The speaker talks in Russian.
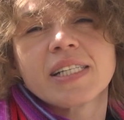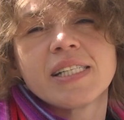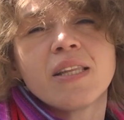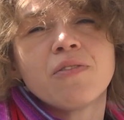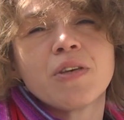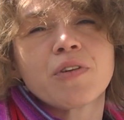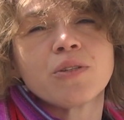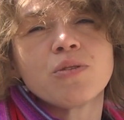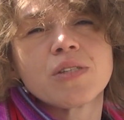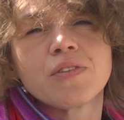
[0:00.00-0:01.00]
К расследованию
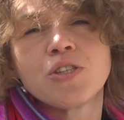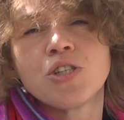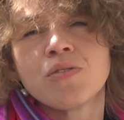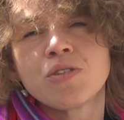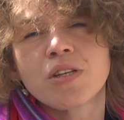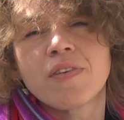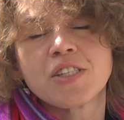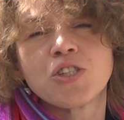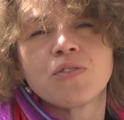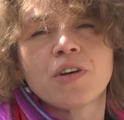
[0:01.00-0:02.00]
вернутся в
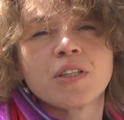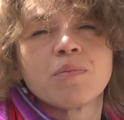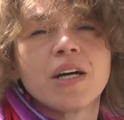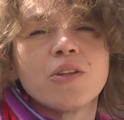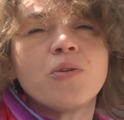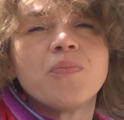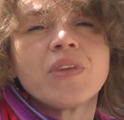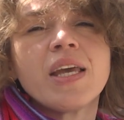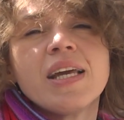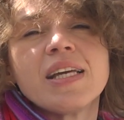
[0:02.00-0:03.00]
1924 году,
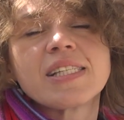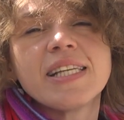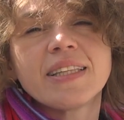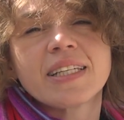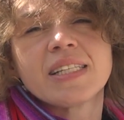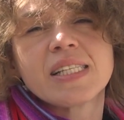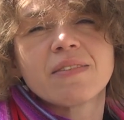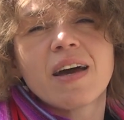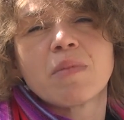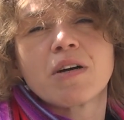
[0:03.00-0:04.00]
и след так
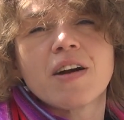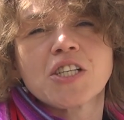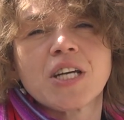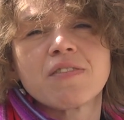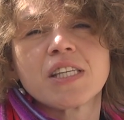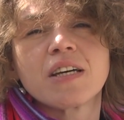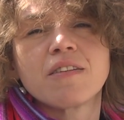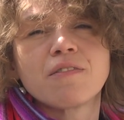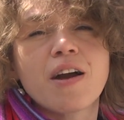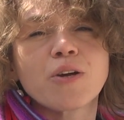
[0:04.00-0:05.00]
называемых
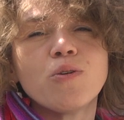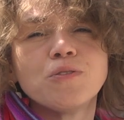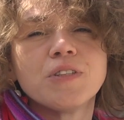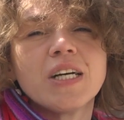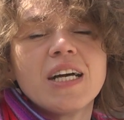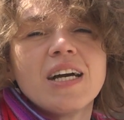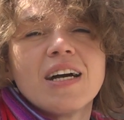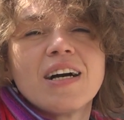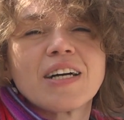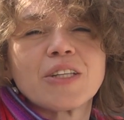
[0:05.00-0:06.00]
варшавских воров,
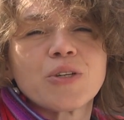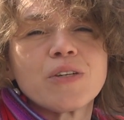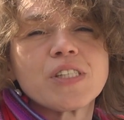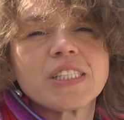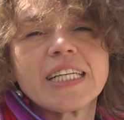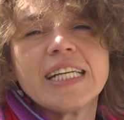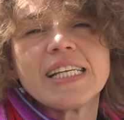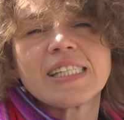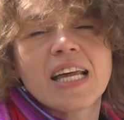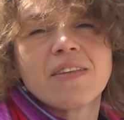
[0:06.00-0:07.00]
а, которые
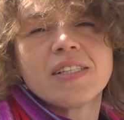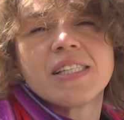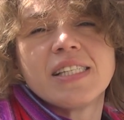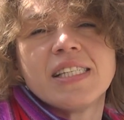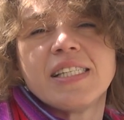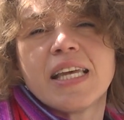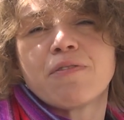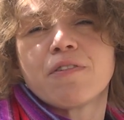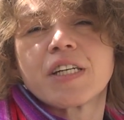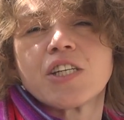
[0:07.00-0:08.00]
вскрыли 120
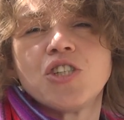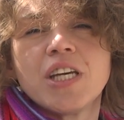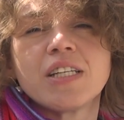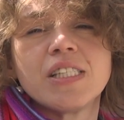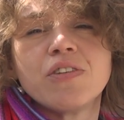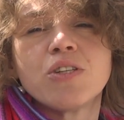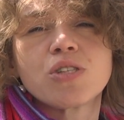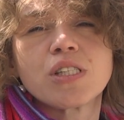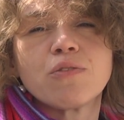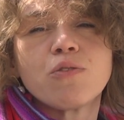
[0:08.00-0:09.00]
сейфовых ячеек
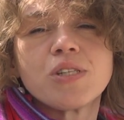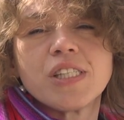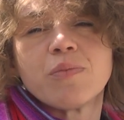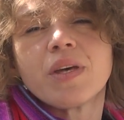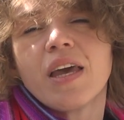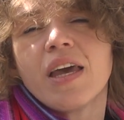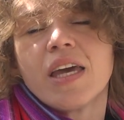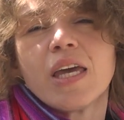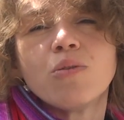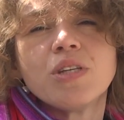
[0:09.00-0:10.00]
98
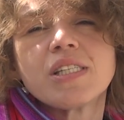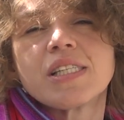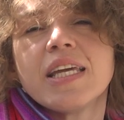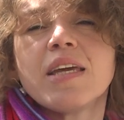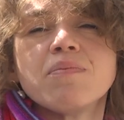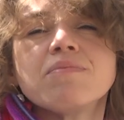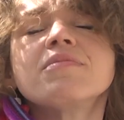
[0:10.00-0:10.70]
и унесли